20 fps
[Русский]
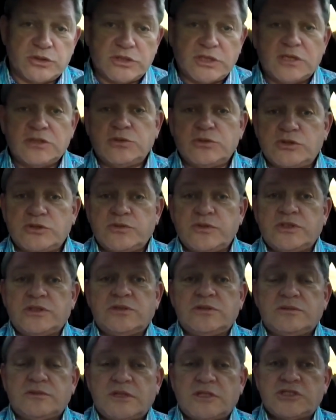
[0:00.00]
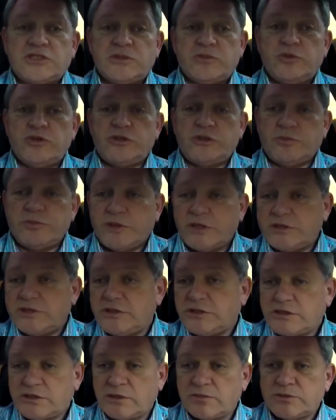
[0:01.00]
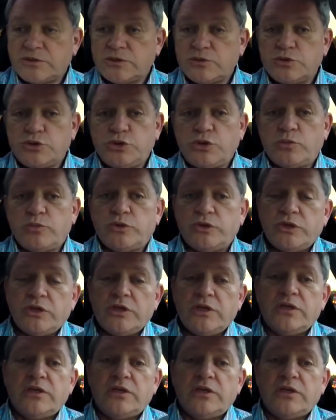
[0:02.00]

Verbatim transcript: да, то есть вы должны будете платить там за учебу,